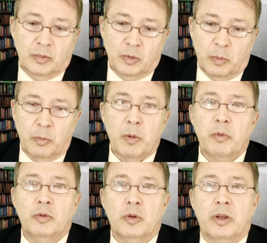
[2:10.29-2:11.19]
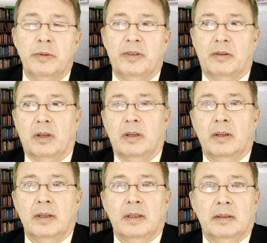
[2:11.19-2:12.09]
su, propio punto de vista.
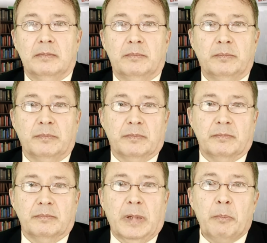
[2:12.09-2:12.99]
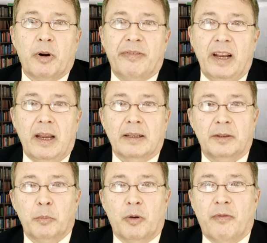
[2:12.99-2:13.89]
Van por
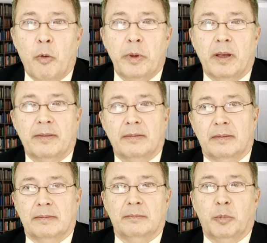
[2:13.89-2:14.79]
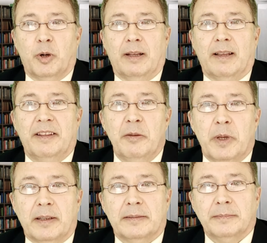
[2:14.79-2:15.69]
filias y por fobias, por
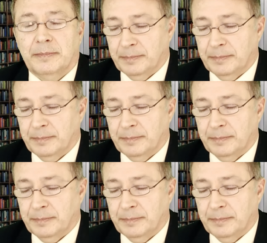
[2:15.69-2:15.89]
catatimias.